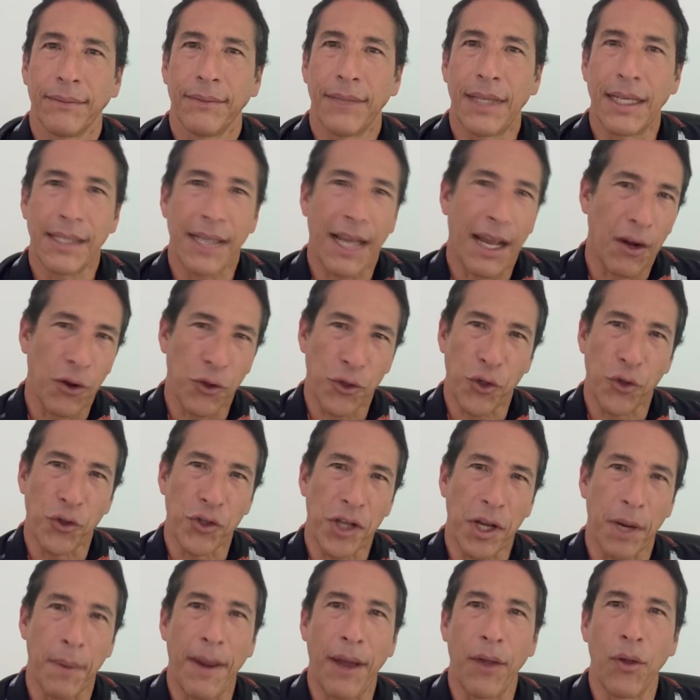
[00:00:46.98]
ya sean los
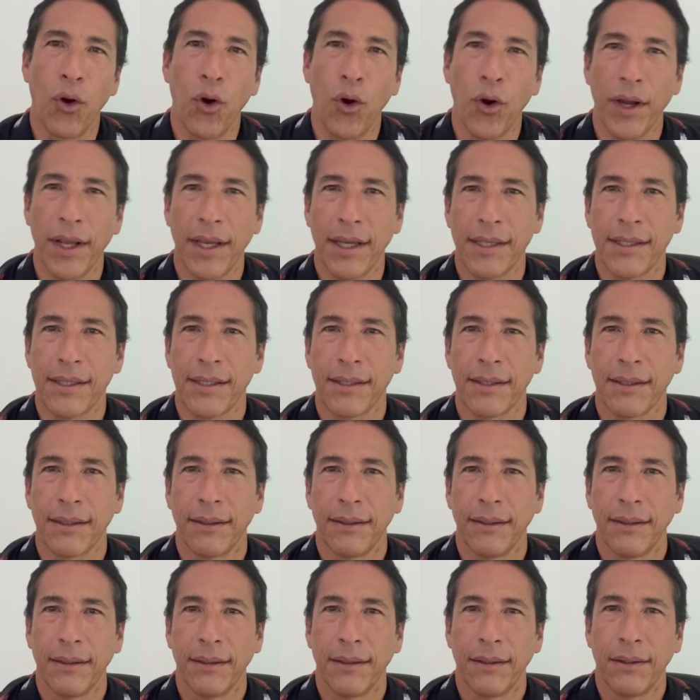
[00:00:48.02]
conservadores
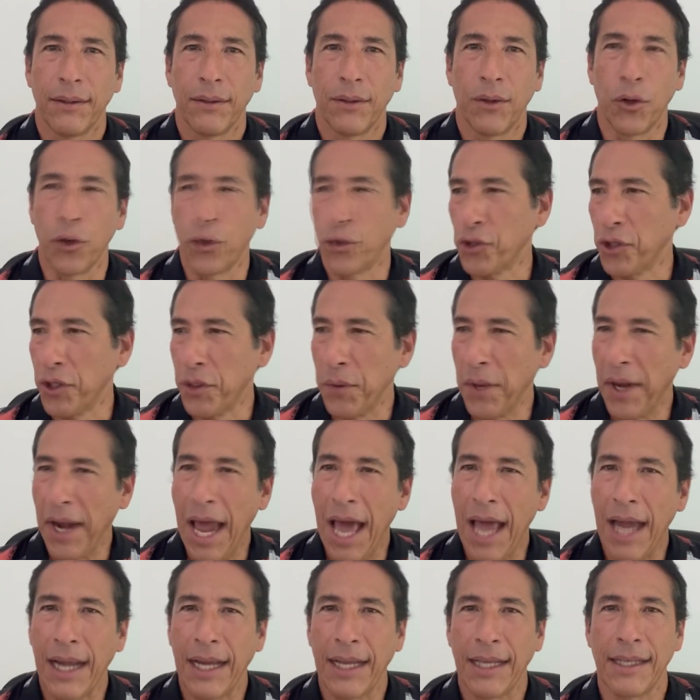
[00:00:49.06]
o los
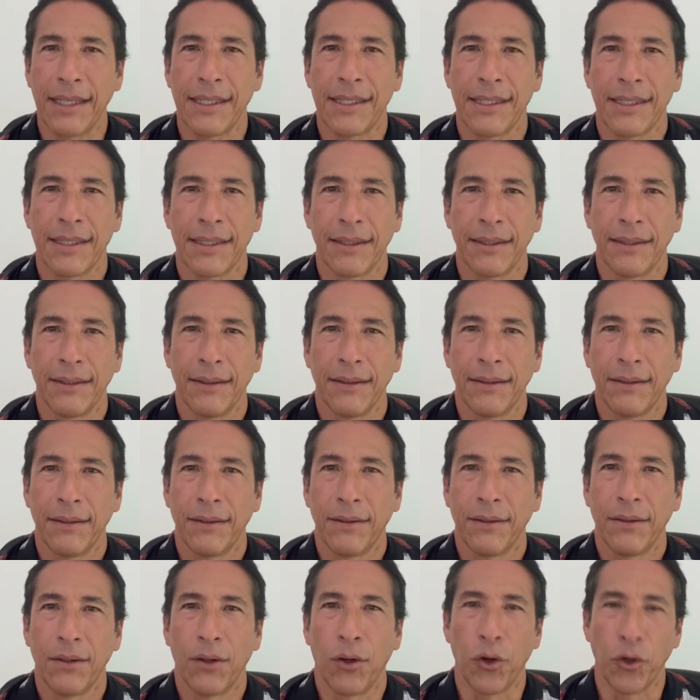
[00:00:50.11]
liberales
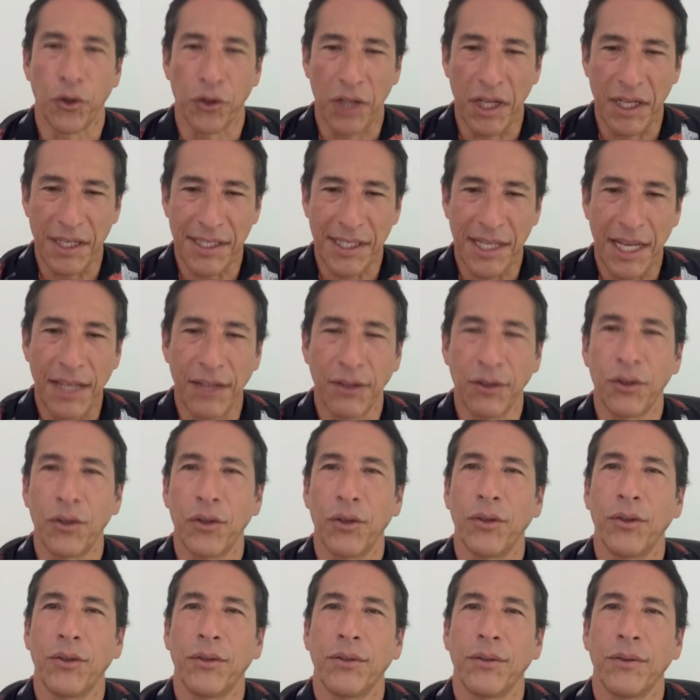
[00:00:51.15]
o los del
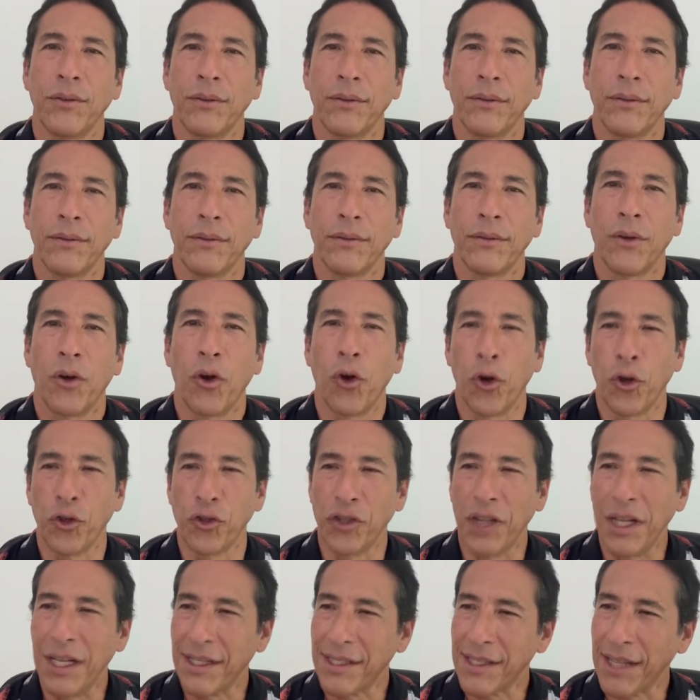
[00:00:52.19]
centro o los
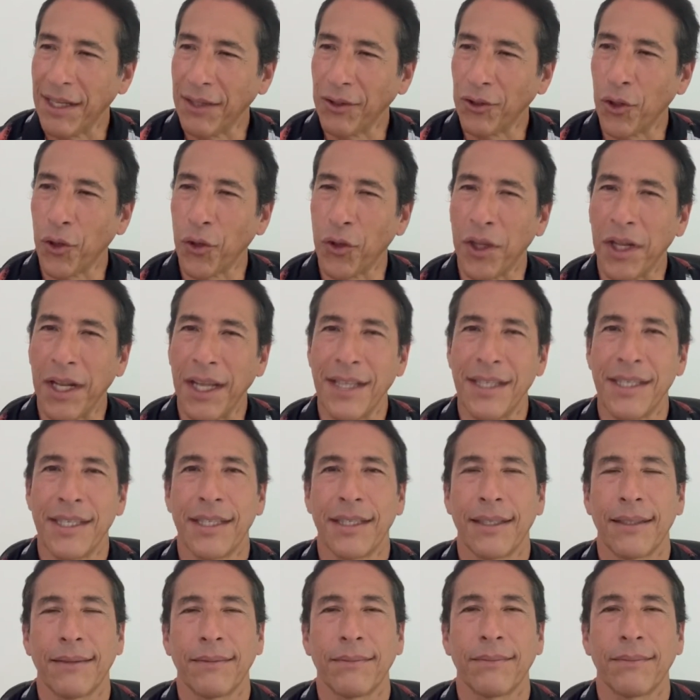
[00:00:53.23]
del centro derecha.